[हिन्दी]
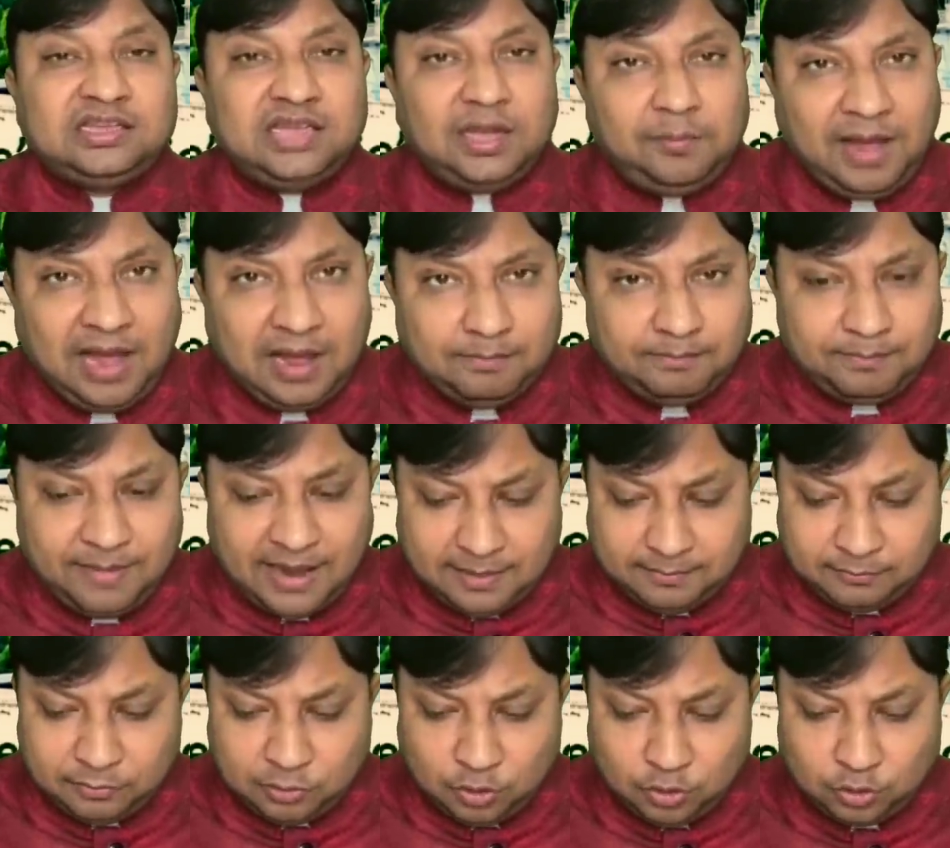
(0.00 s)
तमाम
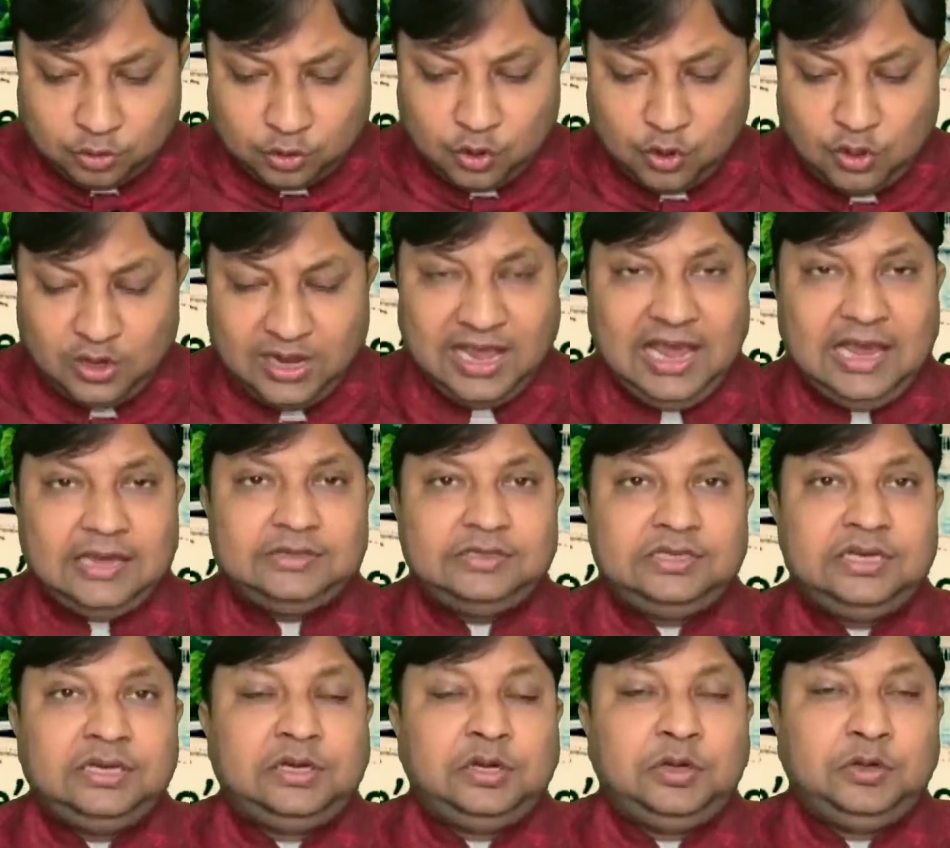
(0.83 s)
मामलों को
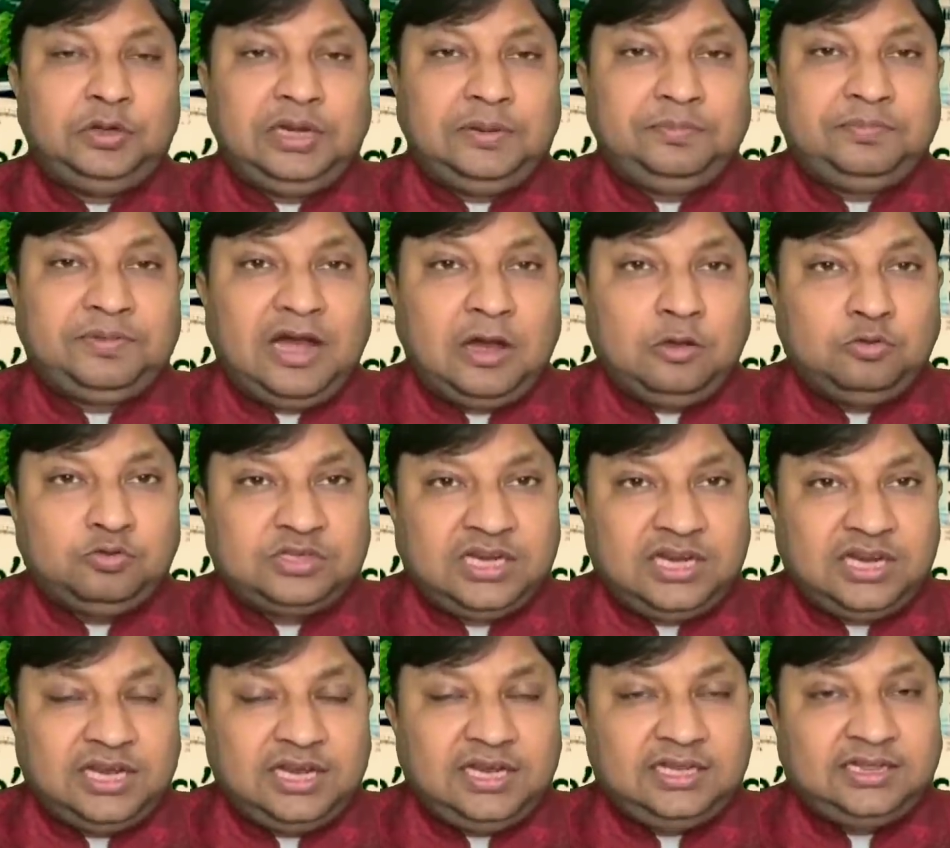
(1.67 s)
एग्जीक्यूटिव
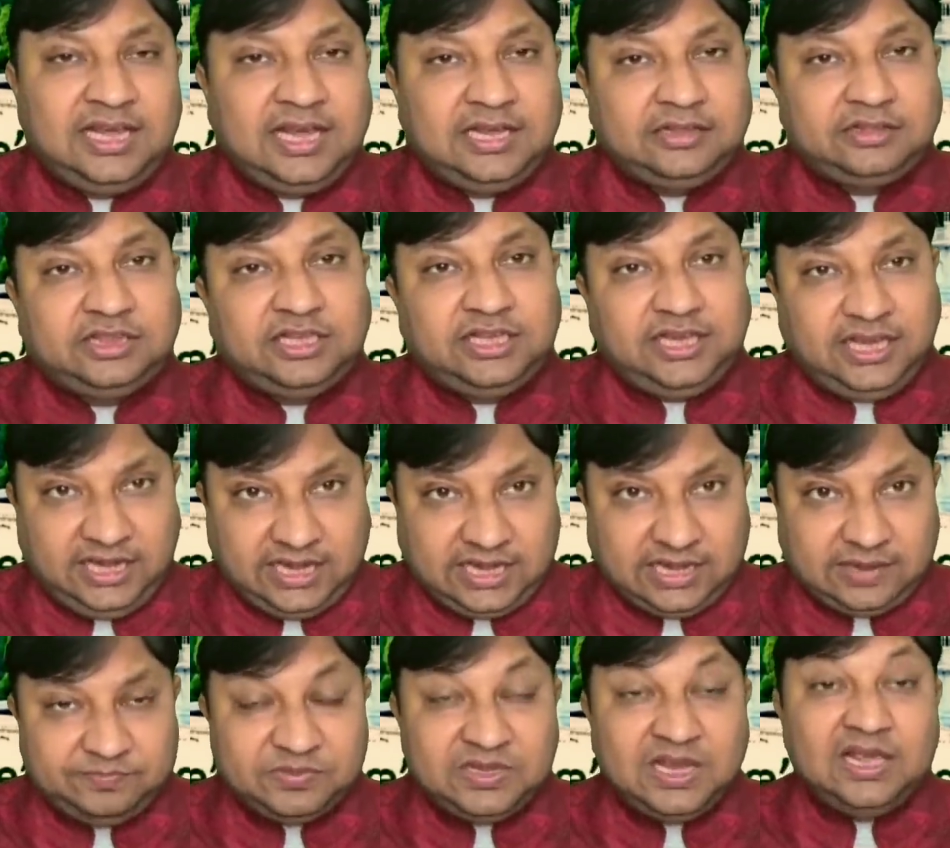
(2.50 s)
काउंसिल ही देखती
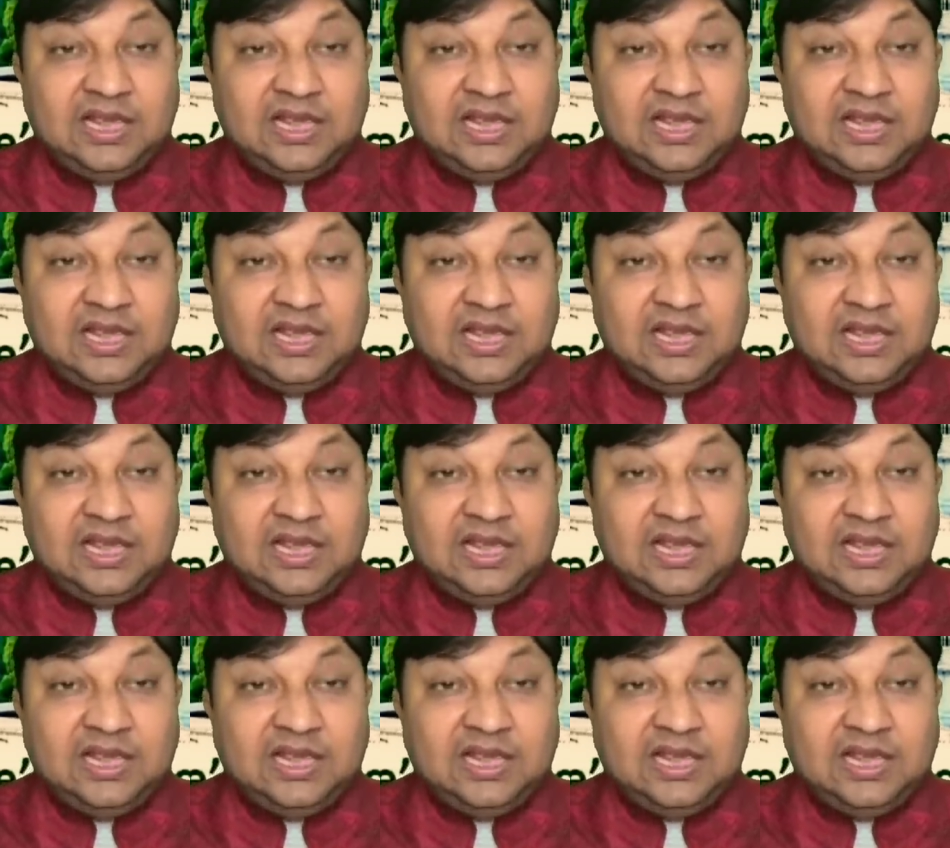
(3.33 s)
है